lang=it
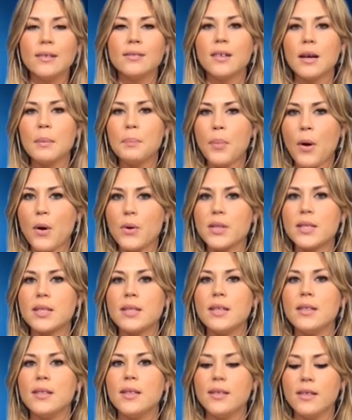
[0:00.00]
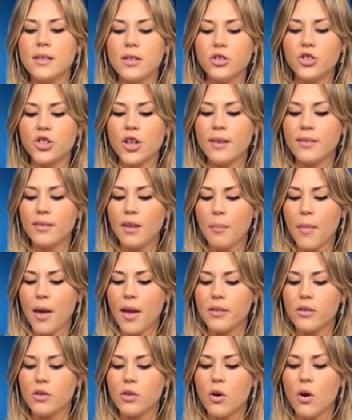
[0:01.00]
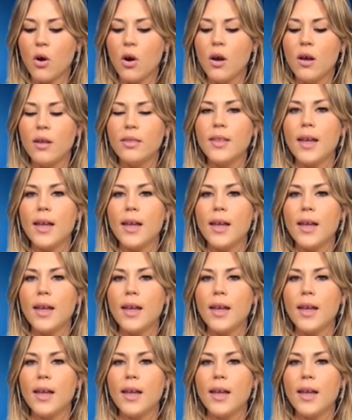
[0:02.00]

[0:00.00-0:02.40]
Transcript: 3 posti di dirigente medico